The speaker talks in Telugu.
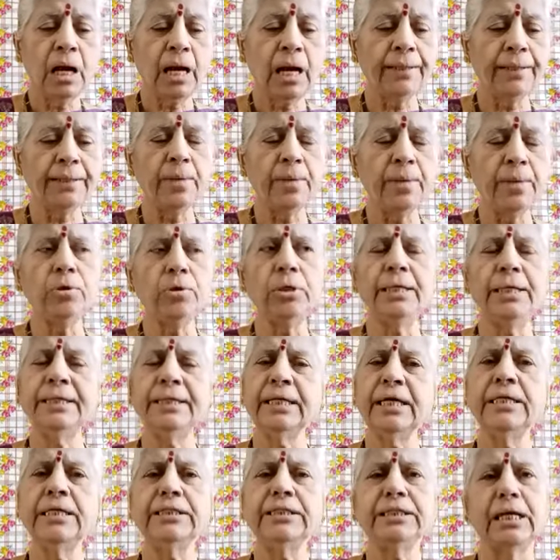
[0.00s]
అన్నము
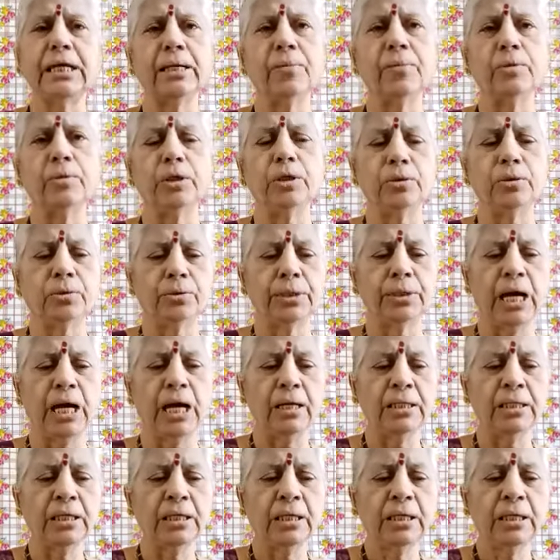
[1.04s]
అంటే జలములు కూడా
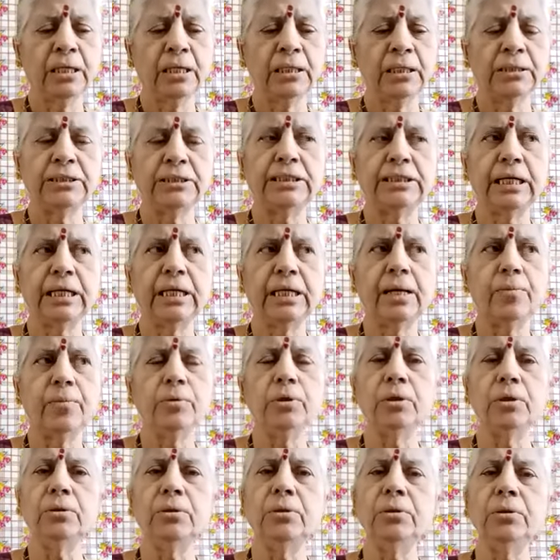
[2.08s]

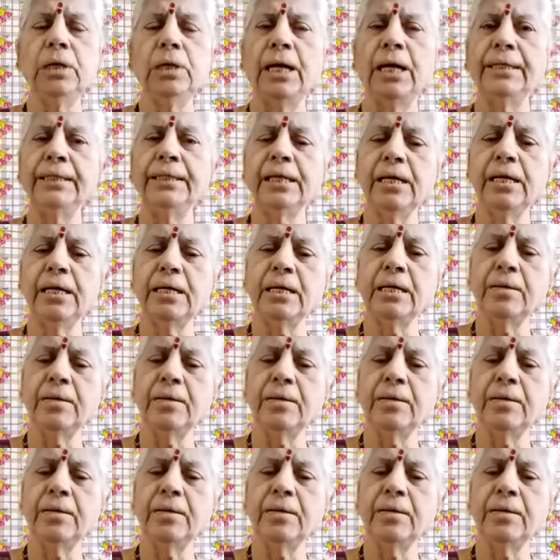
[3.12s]
జలములు అంటే